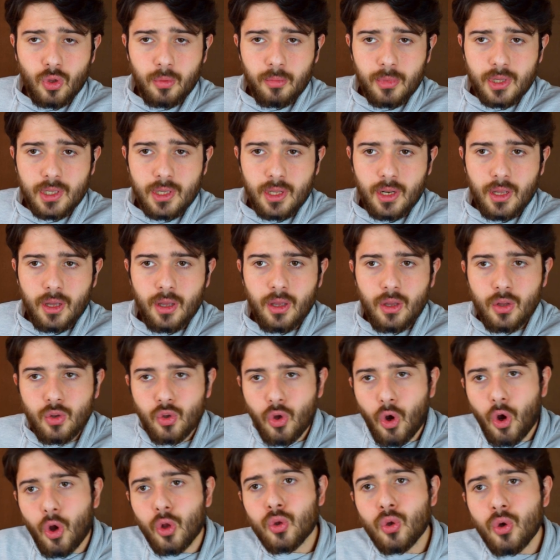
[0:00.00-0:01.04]
göl mesela.
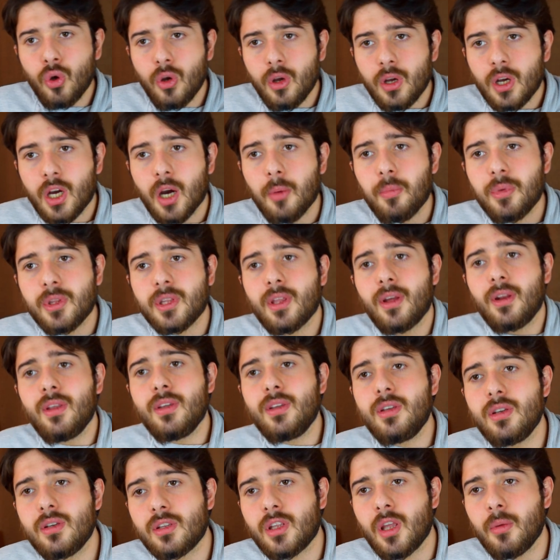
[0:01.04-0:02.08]
Ne oldu?
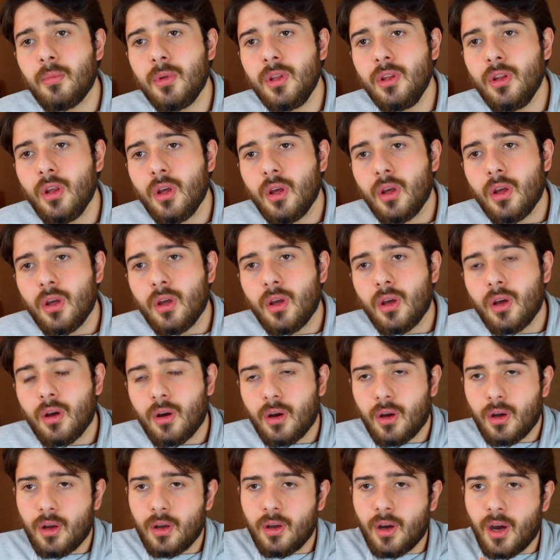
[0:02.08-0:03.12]
Kapitalist sistemin
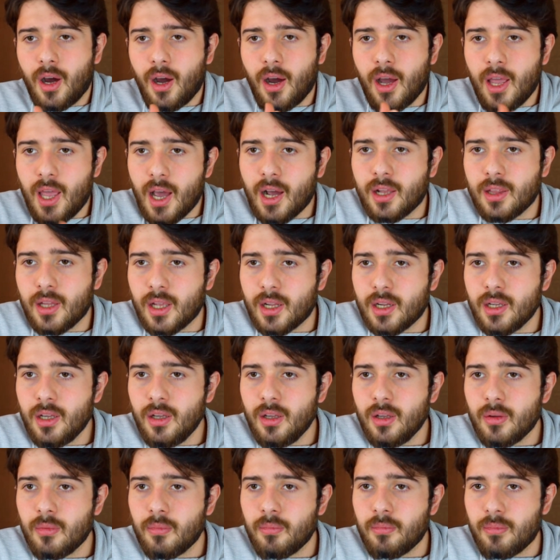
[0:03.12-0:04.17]

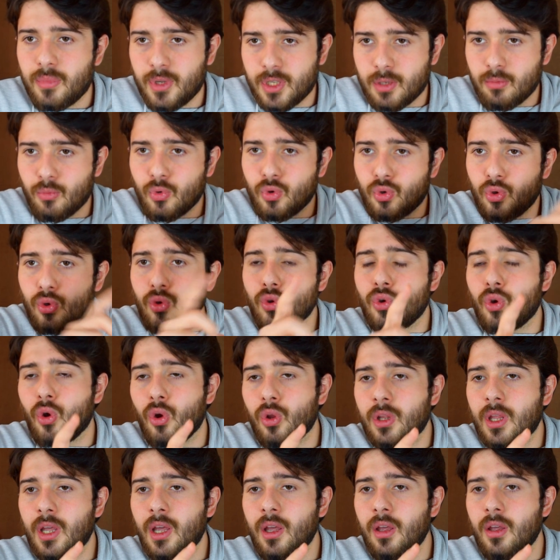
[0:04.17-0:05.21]
ayakları bizim uzun
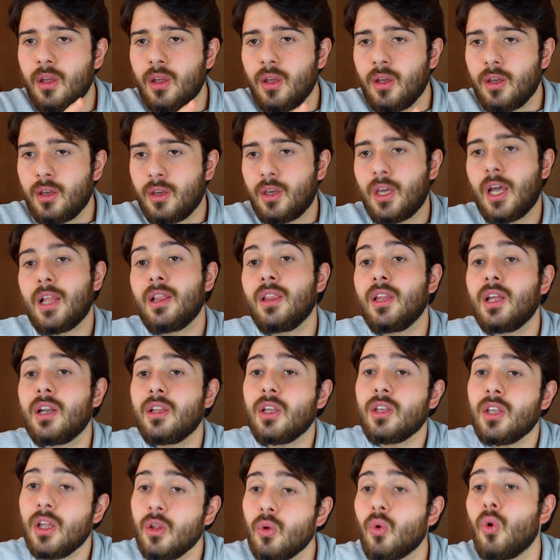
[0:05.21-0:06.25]
gölde
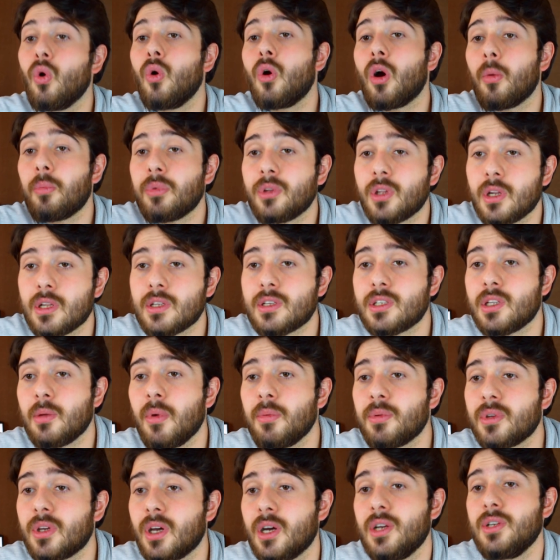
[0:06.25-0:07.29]
Kendileri desen o kapitalist sistem
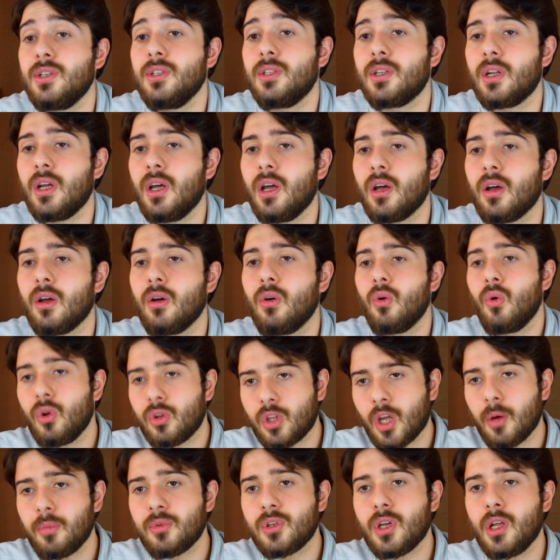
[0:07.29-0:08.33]
hepsi karşıdır ha.
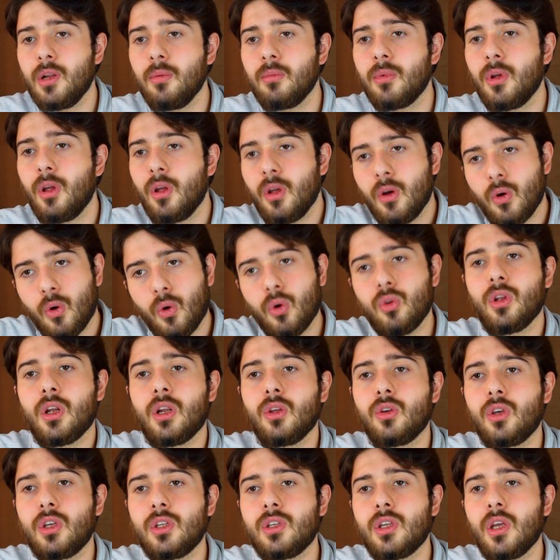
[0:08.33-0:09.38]
Böyle tabii canım.
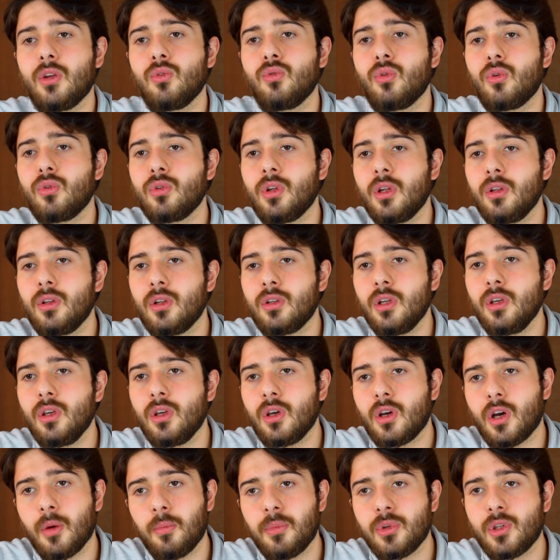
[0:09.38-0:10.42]
Onlara gitsen sorsan desen
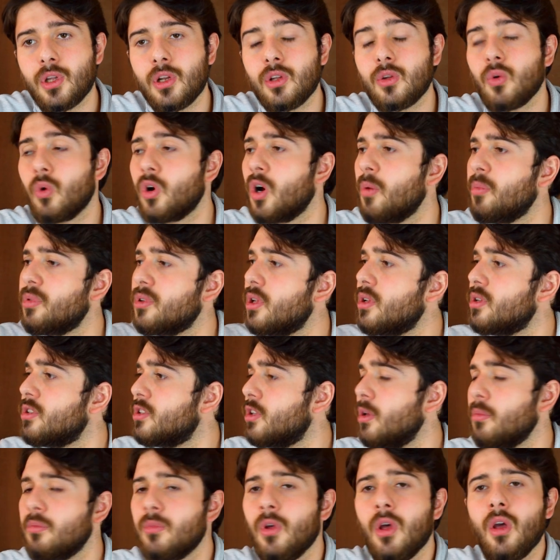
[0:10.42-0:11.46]
ki kapitalist o kapitalist
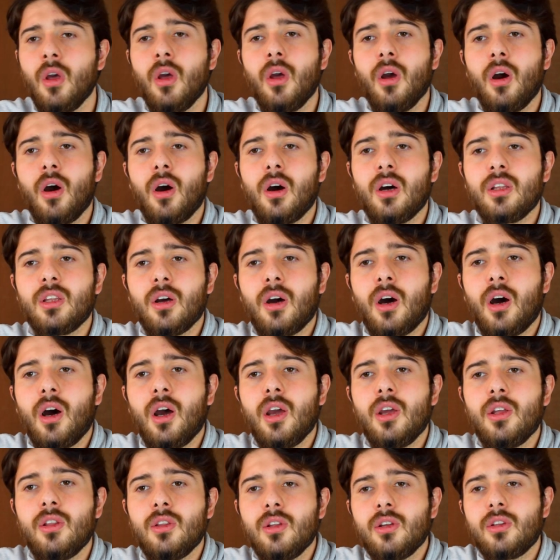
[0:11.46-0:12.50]
sistem ad,
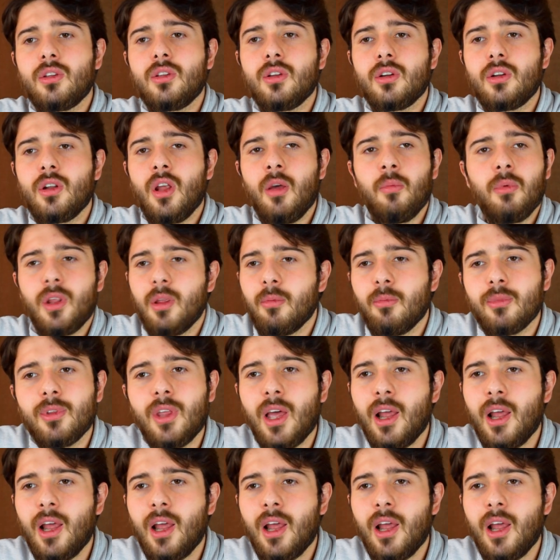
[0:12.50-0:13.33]
hainliktir ne bileyim